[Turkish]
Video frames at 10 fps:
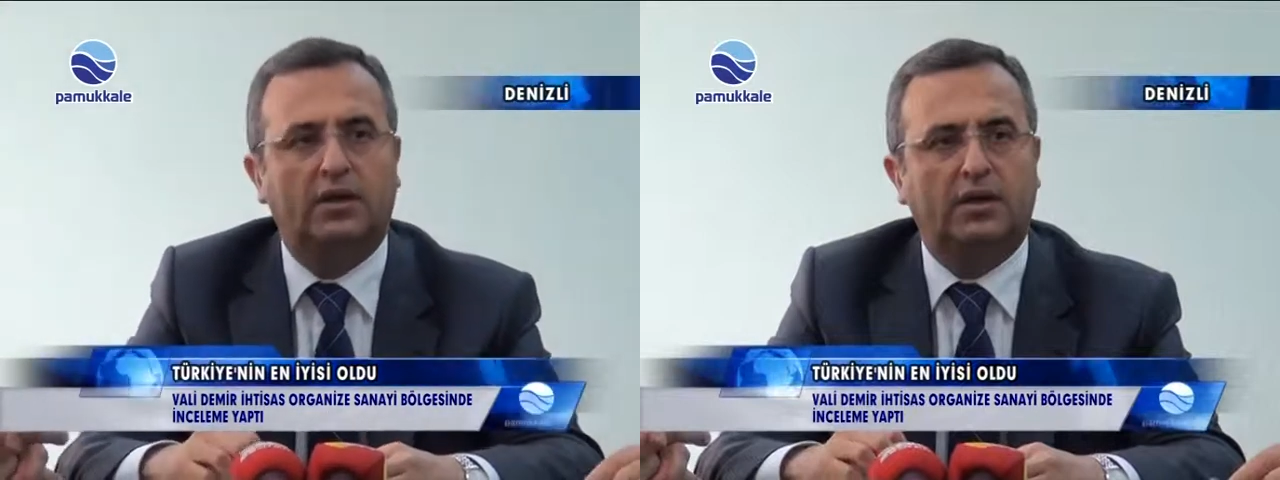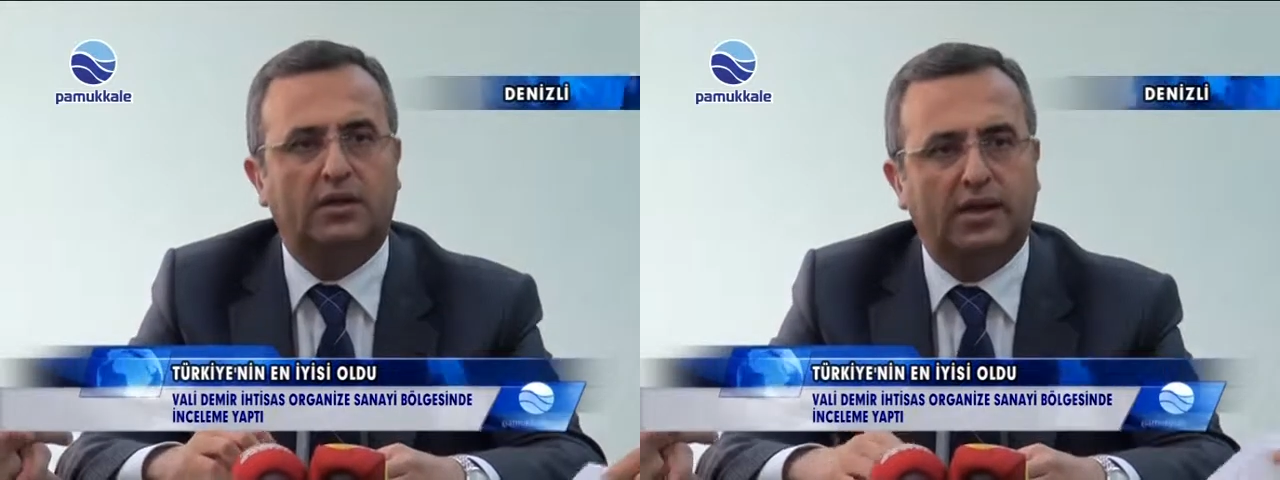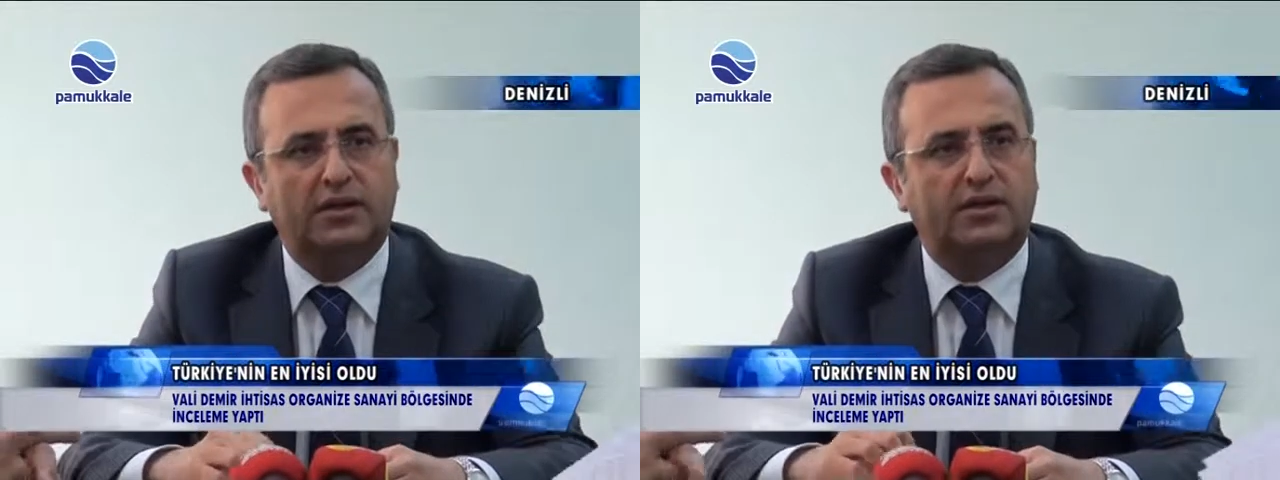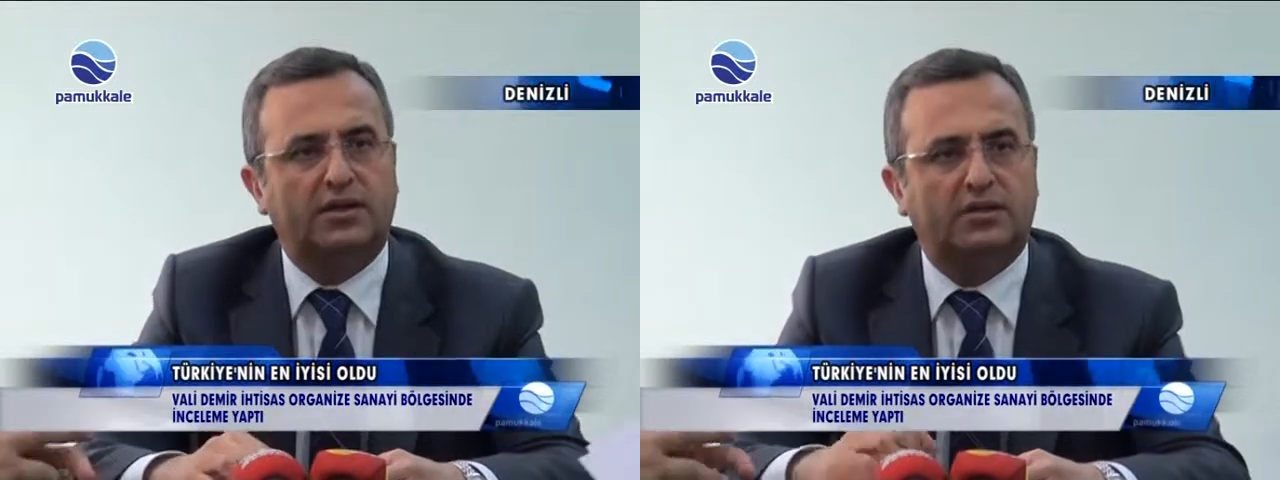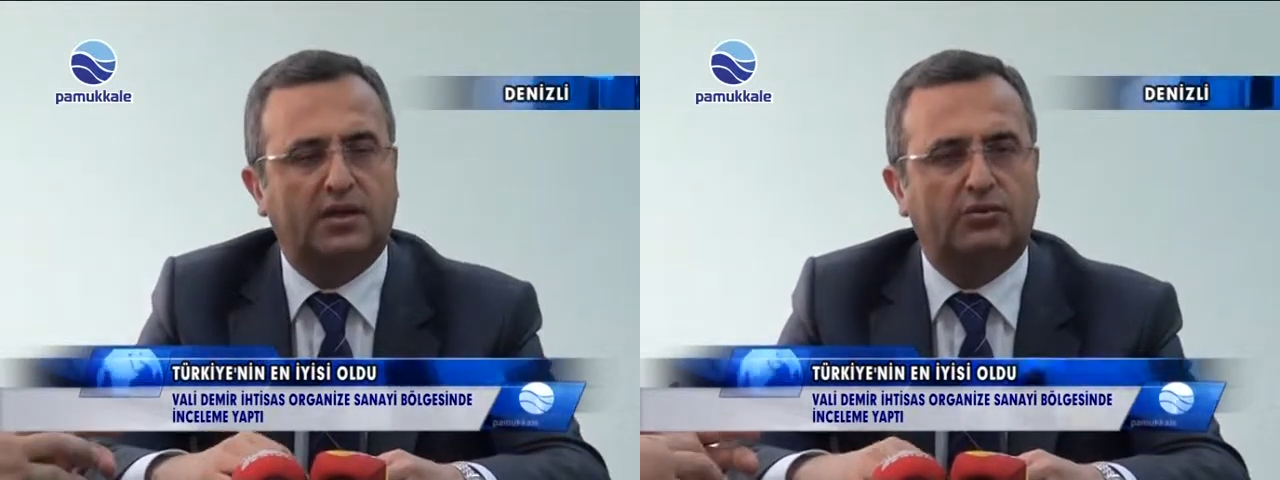E,
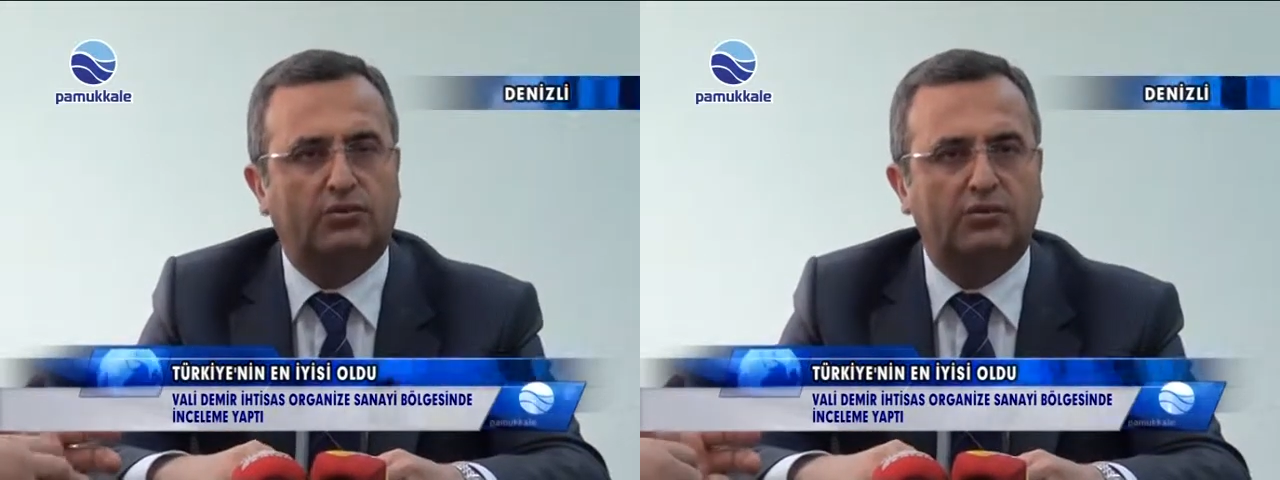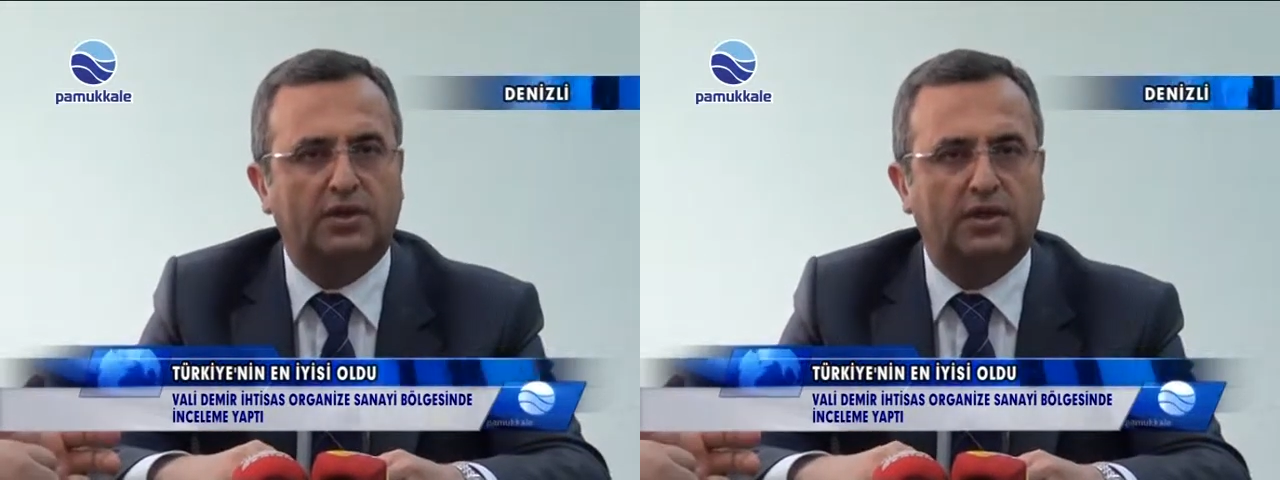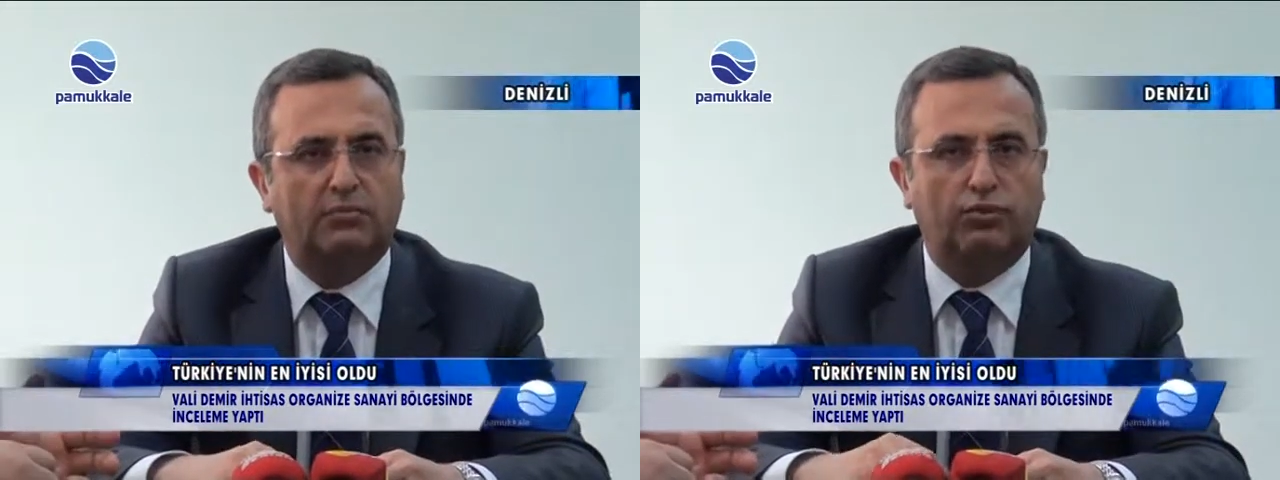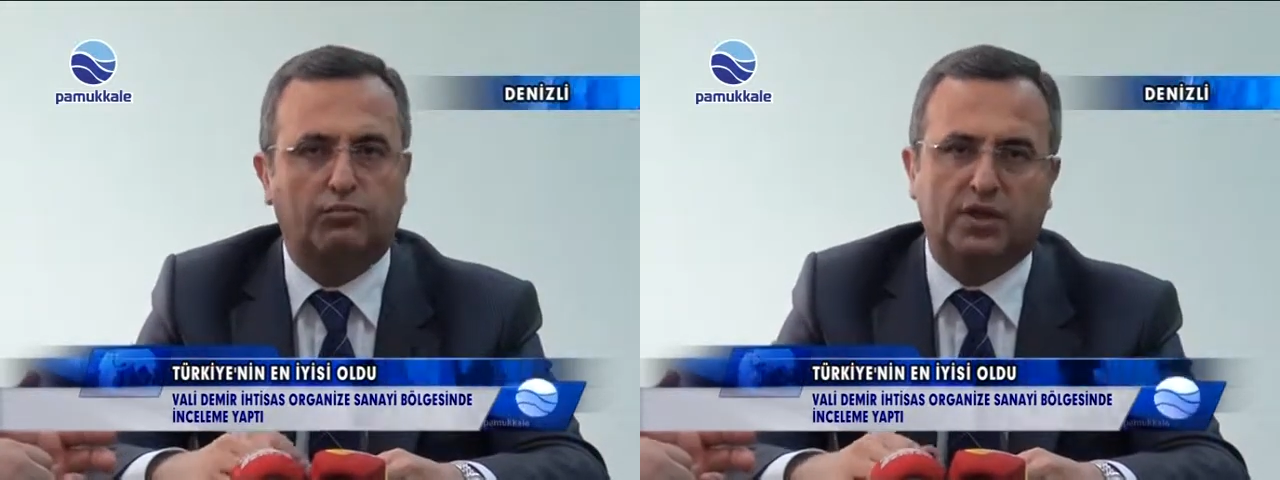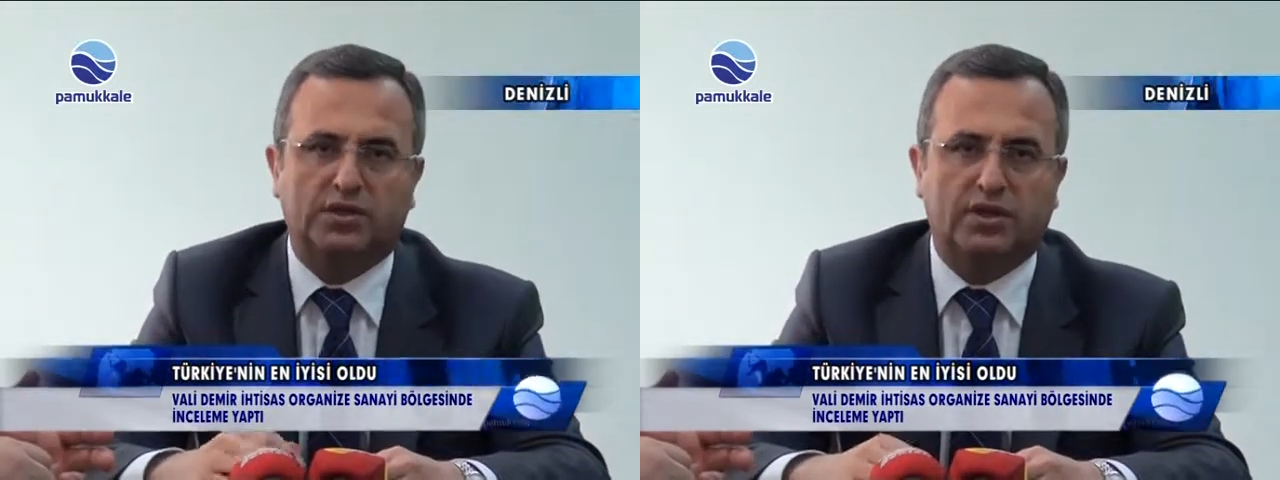dericilik sektöründe de
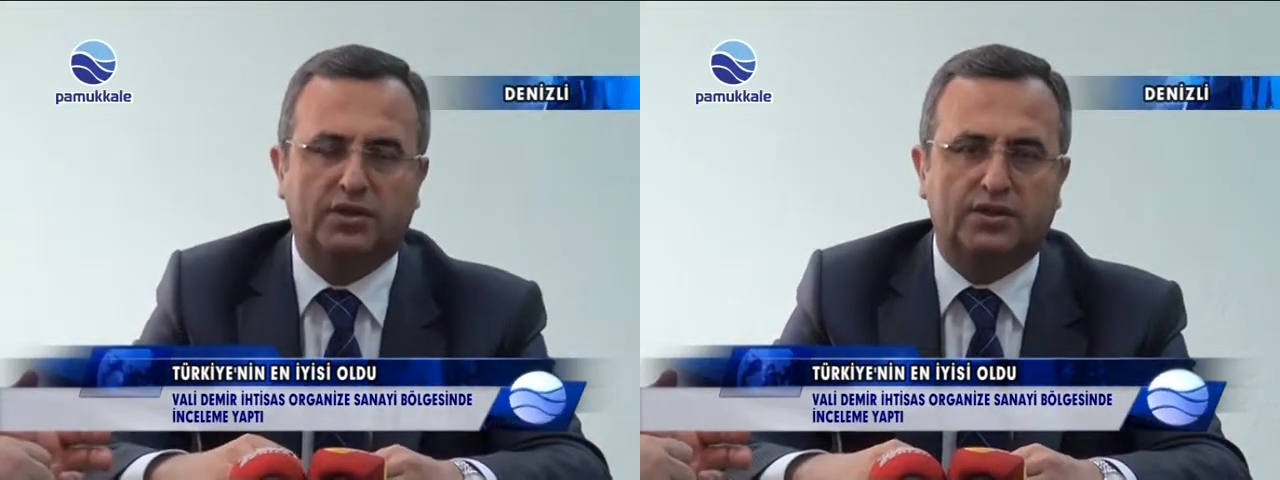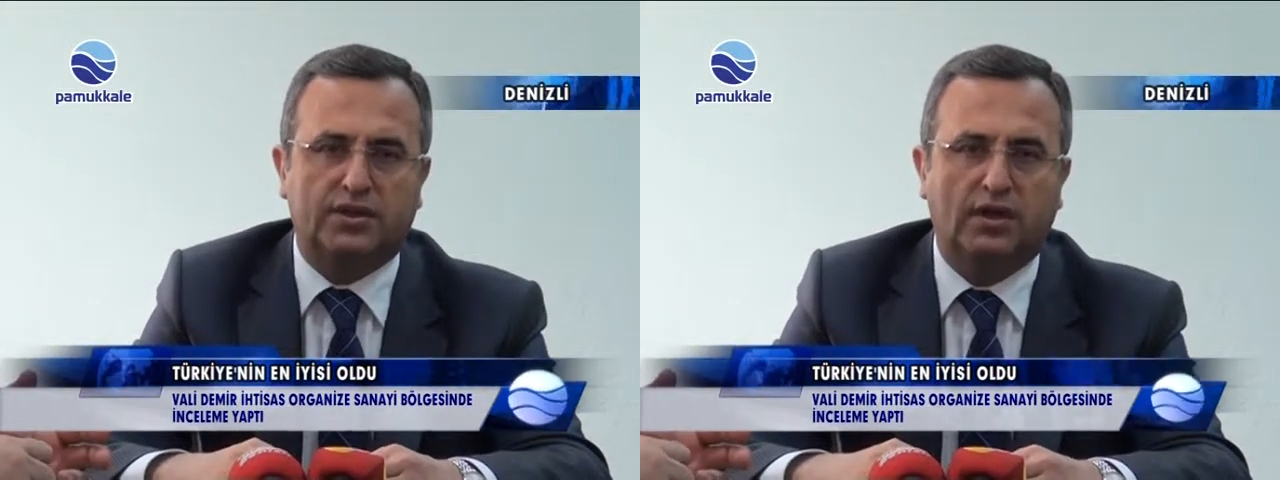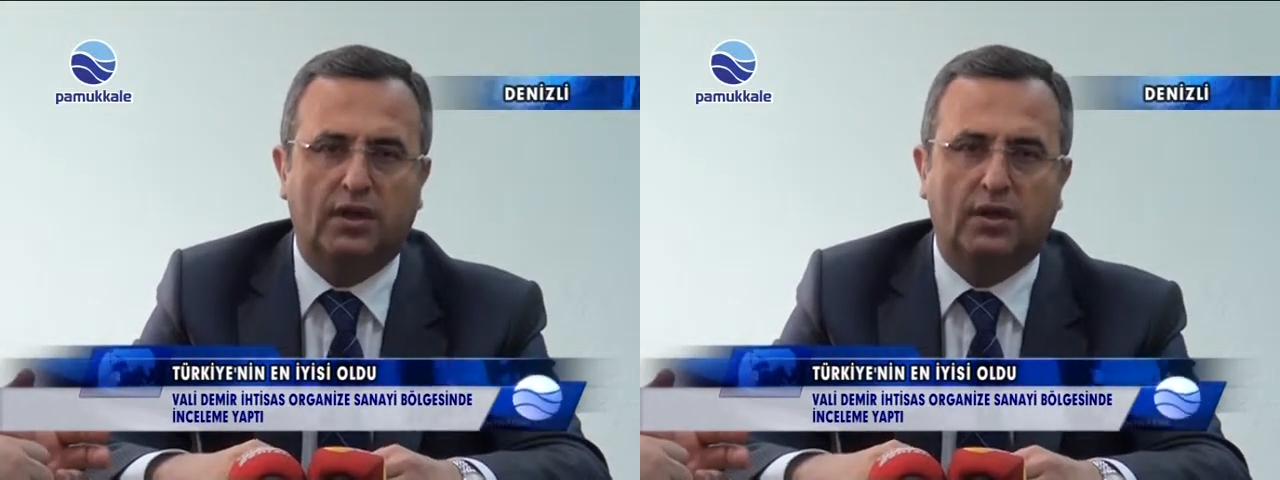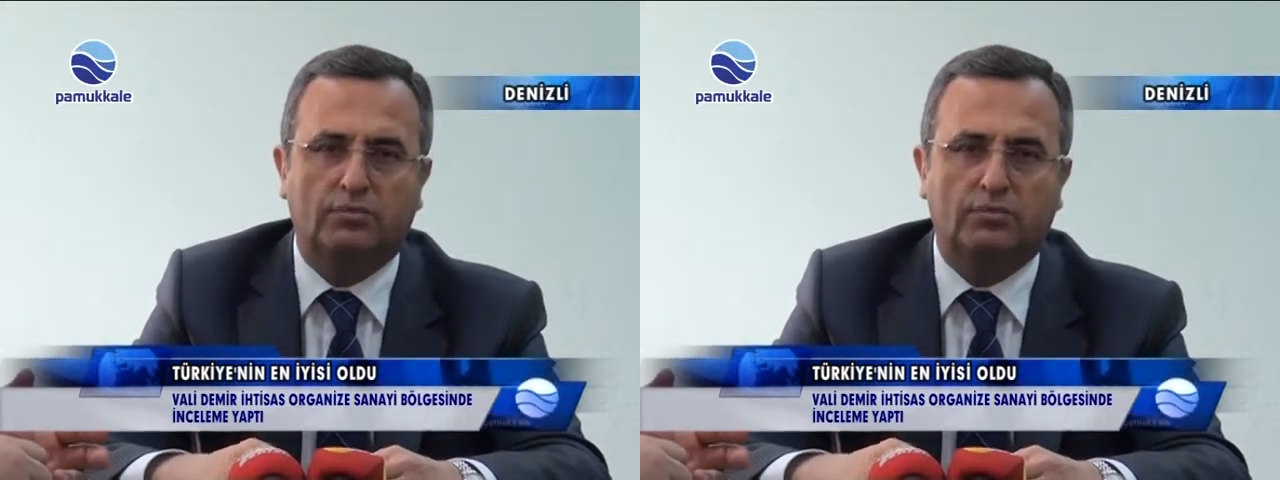bu başlangıçla